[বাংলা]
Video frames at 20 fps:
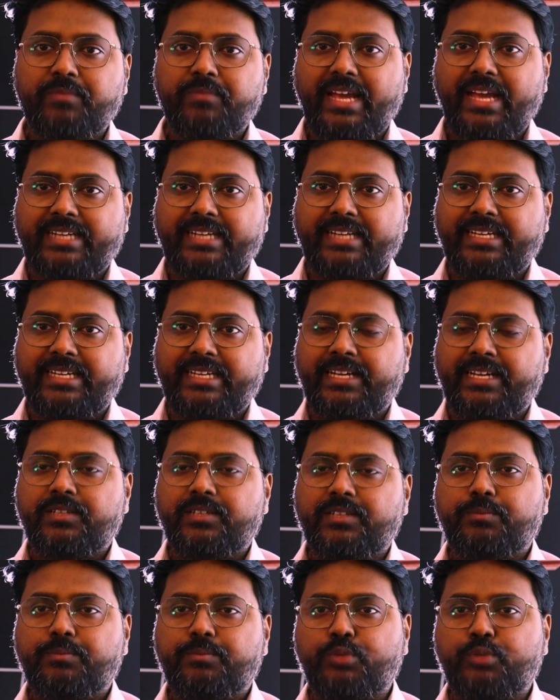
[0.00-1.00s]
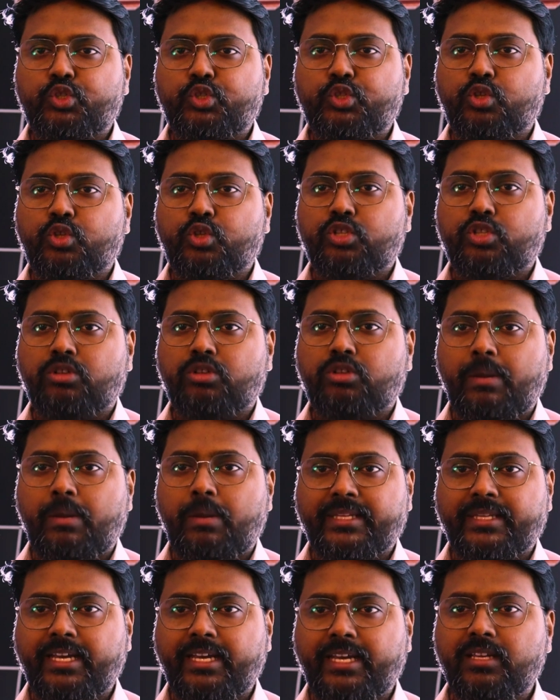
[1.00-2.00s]
একটা প্রশ্ন
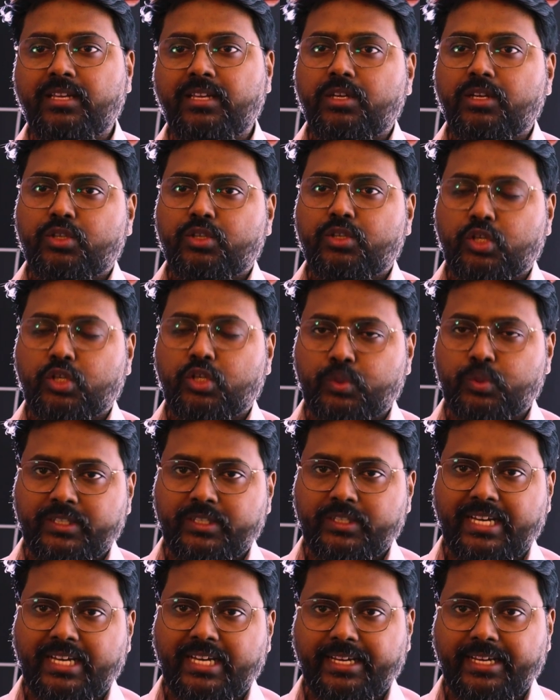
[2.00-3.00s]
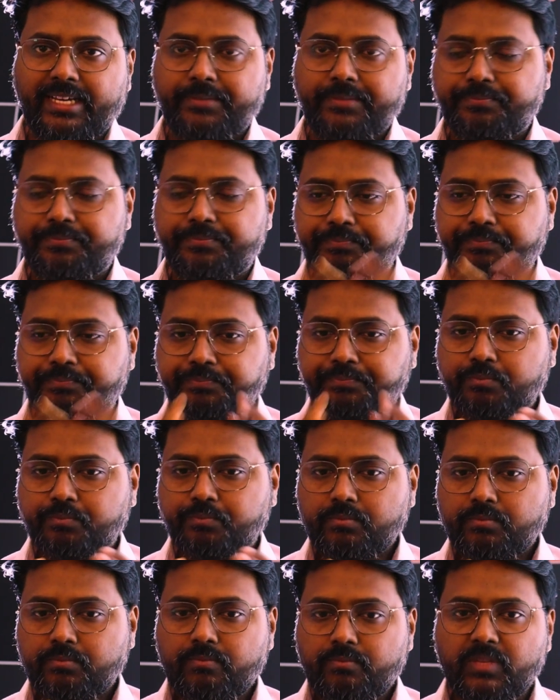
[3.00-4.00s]
মাথায় সবসময় থাকে
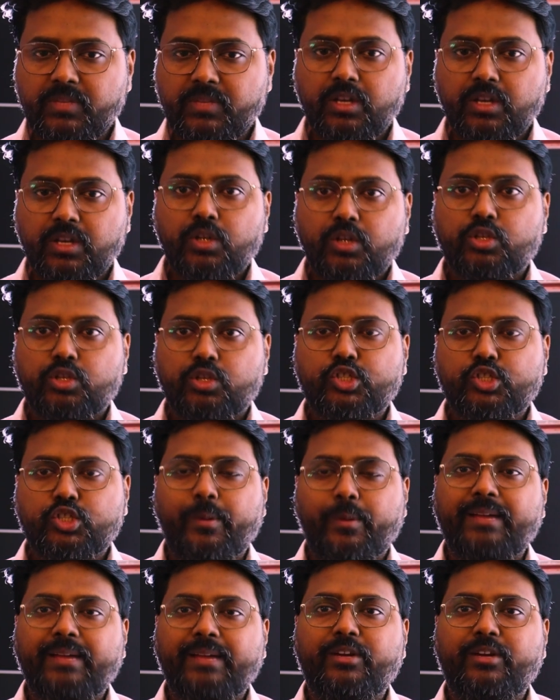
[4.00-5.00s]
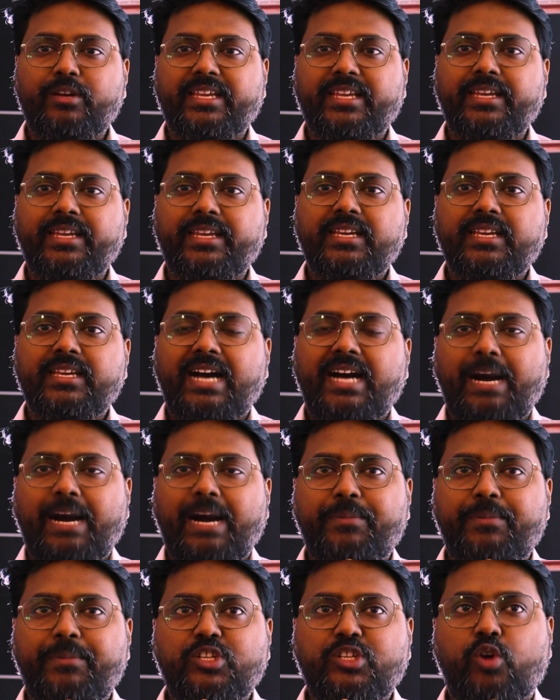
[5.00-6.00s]
তো সবাইকে বলে রাখি
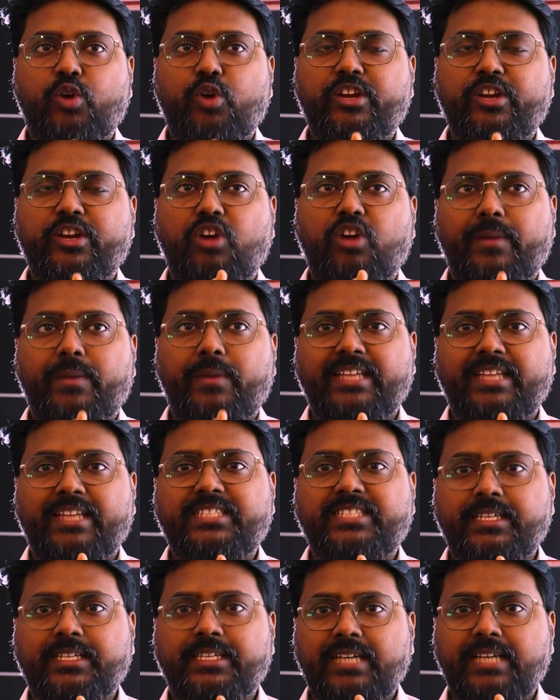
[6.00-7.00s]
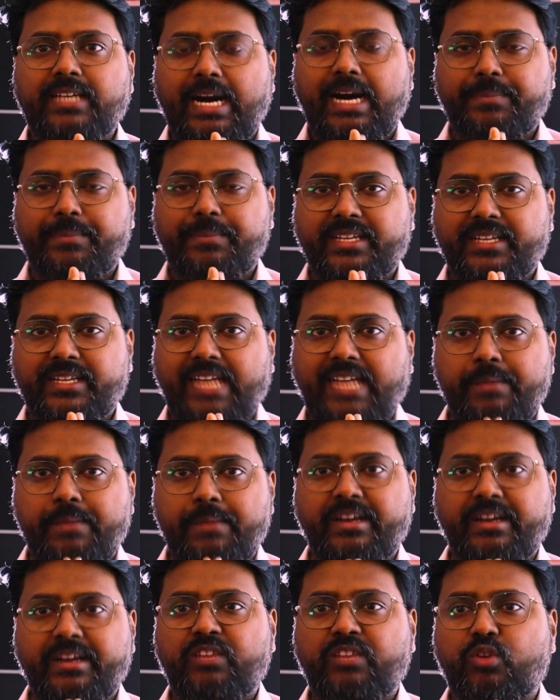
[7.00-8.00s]
আপনি যখনই ঘর বানাচ্ছেন আপনার
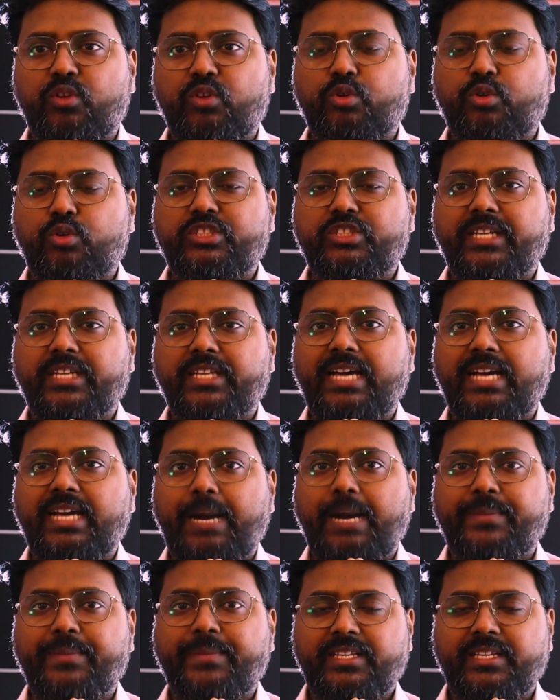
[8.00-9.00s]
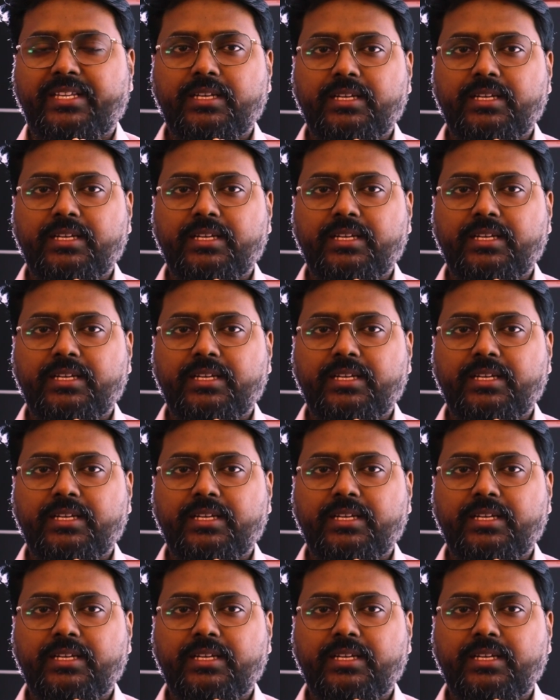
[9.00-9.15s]
টাইমটা নির্ভর করছে আপনার